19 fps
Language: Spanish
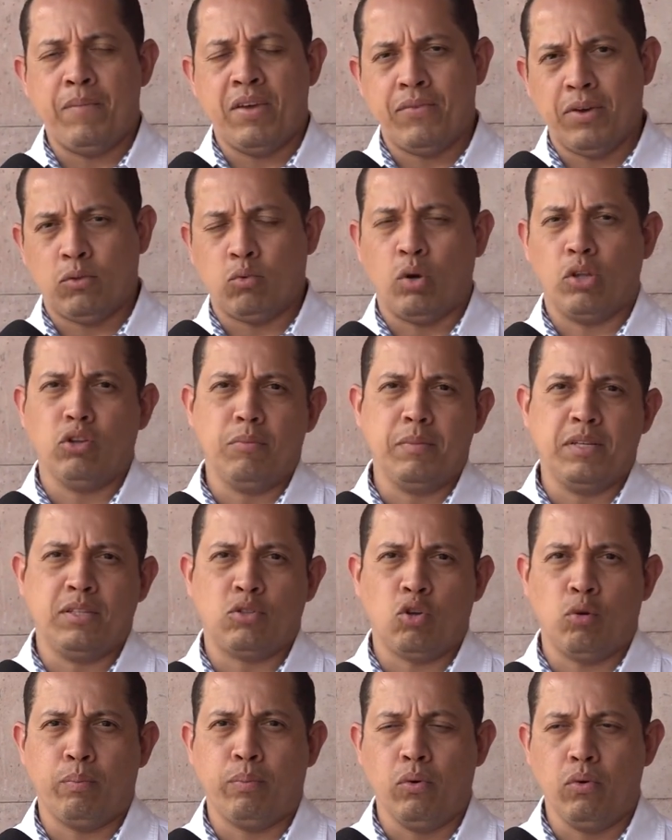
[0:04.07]
efectuando el
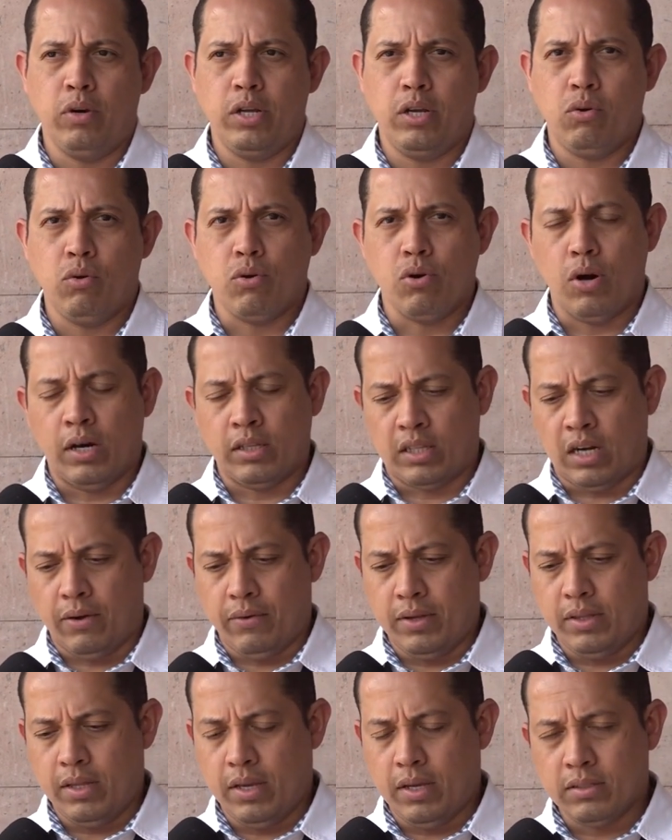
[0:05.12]
Ministerio Público a
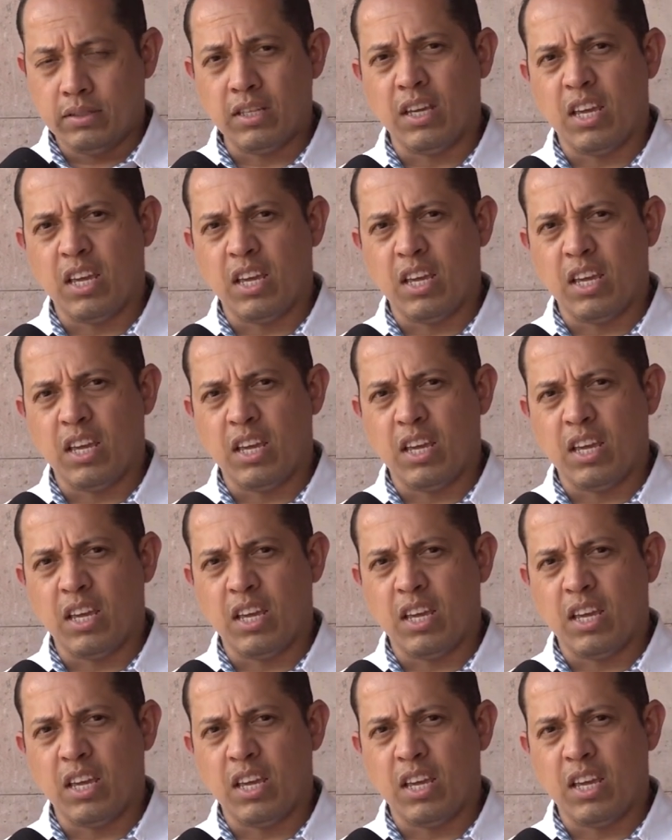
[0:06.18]
través de este